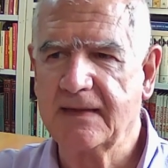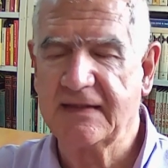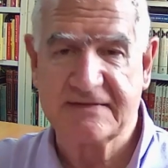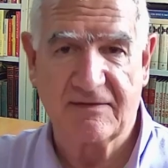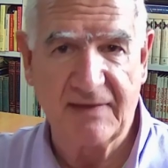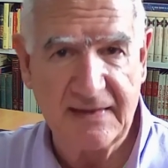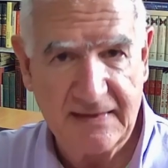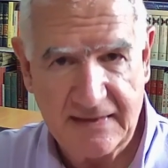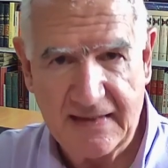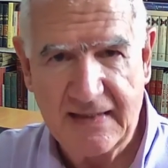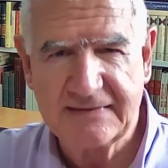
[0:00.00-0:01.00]
el Cebadal, en
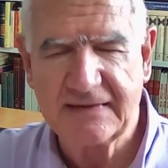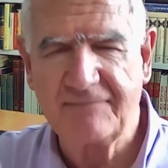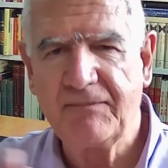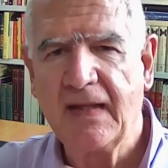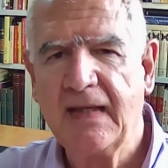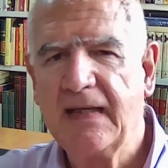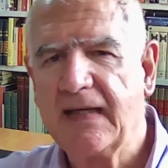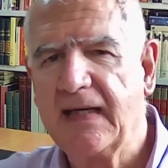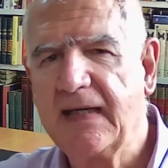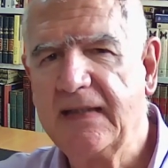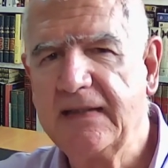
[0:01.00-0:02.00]
la isleta,
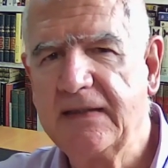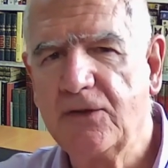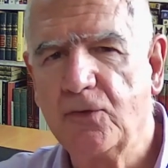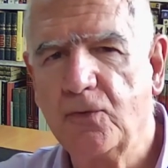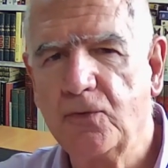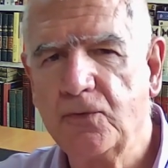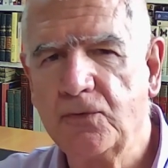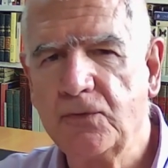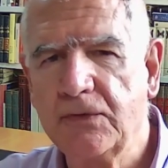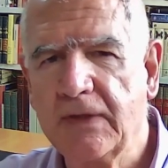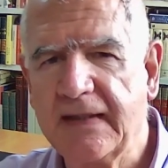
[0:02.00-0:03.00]
hay
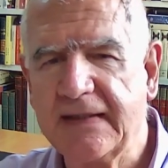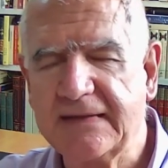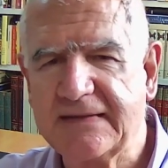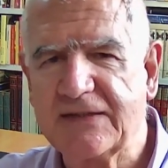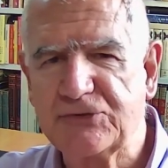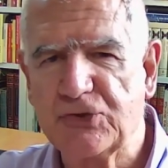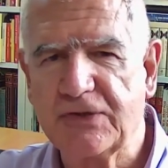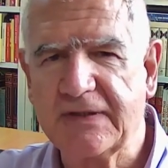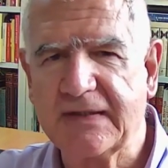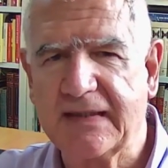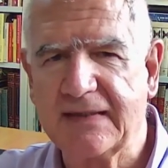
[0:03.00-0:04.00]
unas
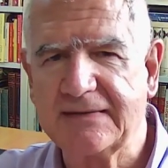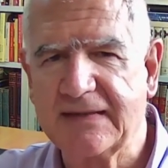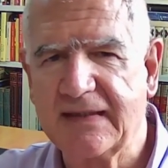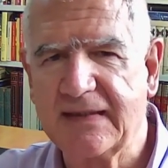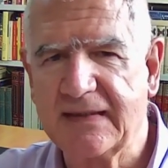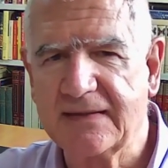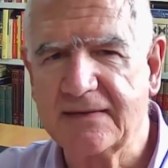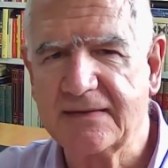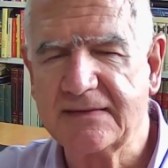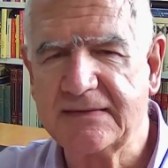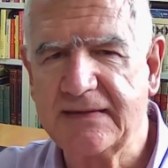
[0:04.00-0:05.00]
instalaciones que antes eran
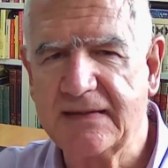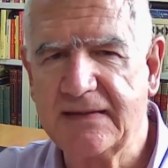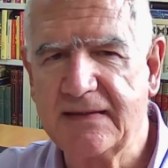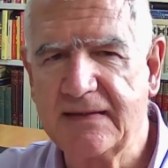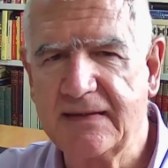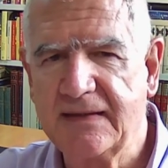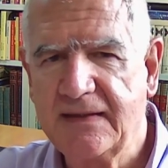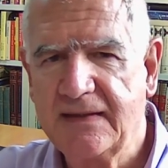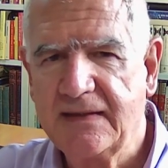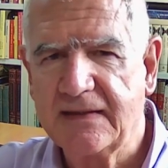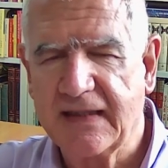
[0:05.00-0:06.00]
del
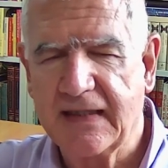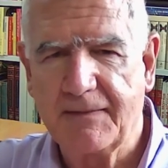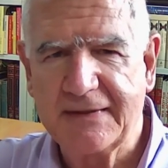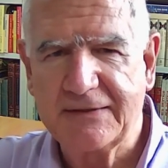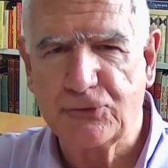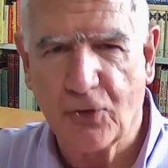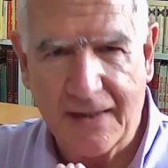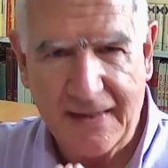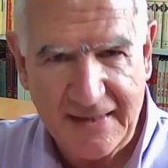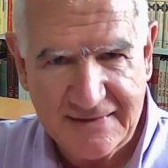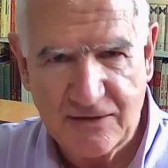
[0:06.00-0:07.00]
regimiento
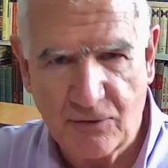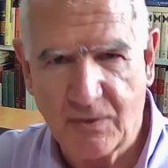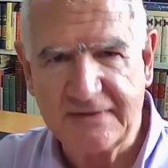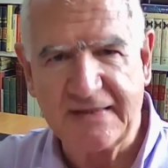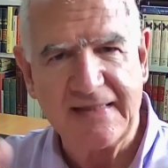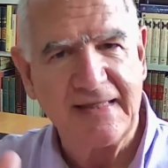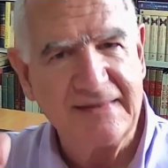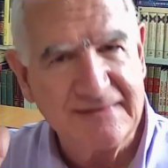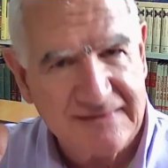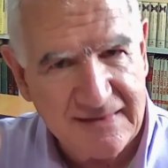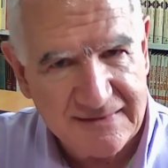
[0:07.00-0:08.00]
Canarias 50 y ahí
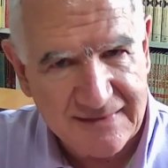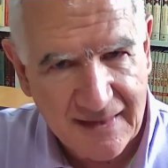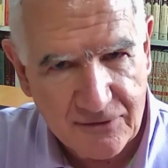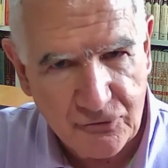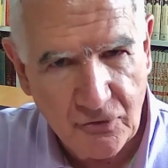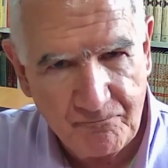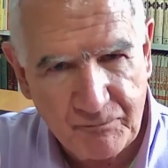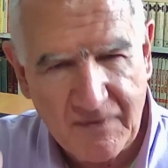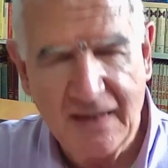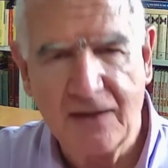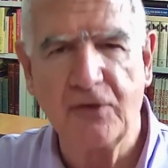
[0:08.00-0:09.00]
están instalando
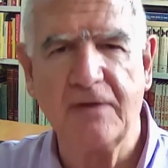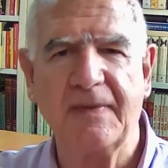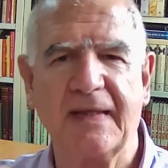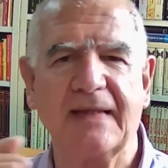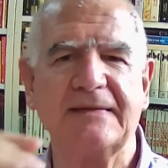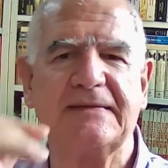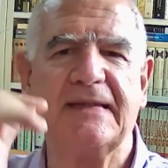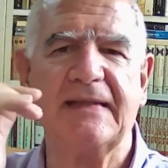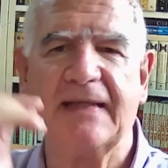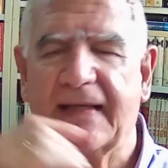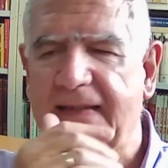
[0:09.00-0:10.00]
a los inmigrantes
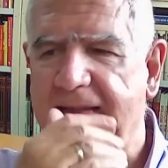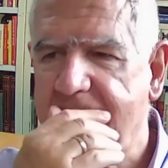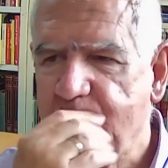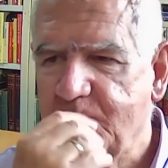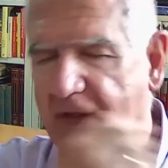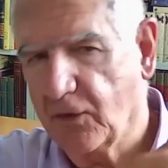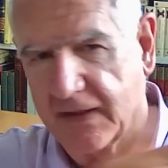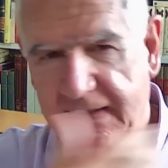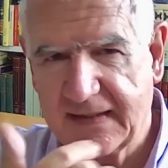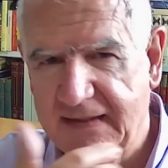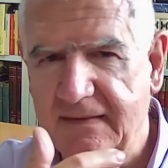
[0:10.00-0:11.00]
ilegales, a los que
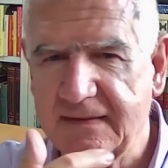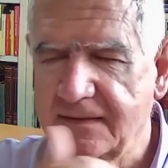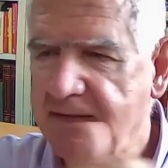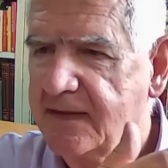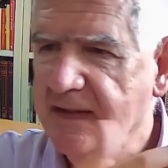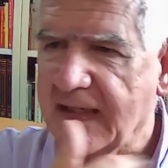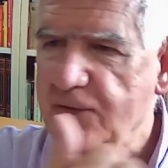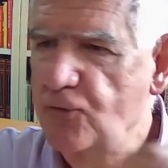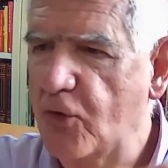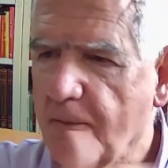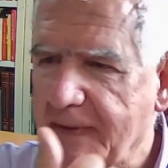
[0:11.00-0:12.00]
llegan en
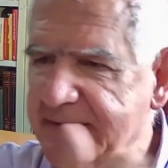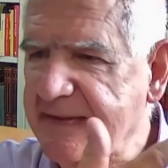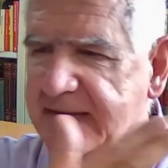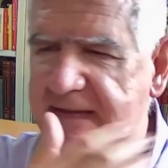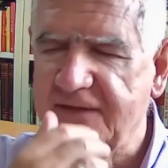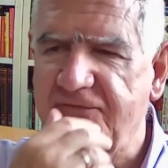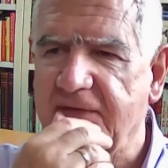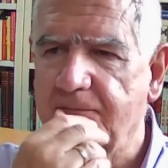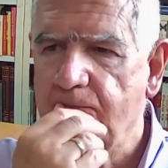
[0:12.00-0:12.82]
cayucos, pateras, en fin.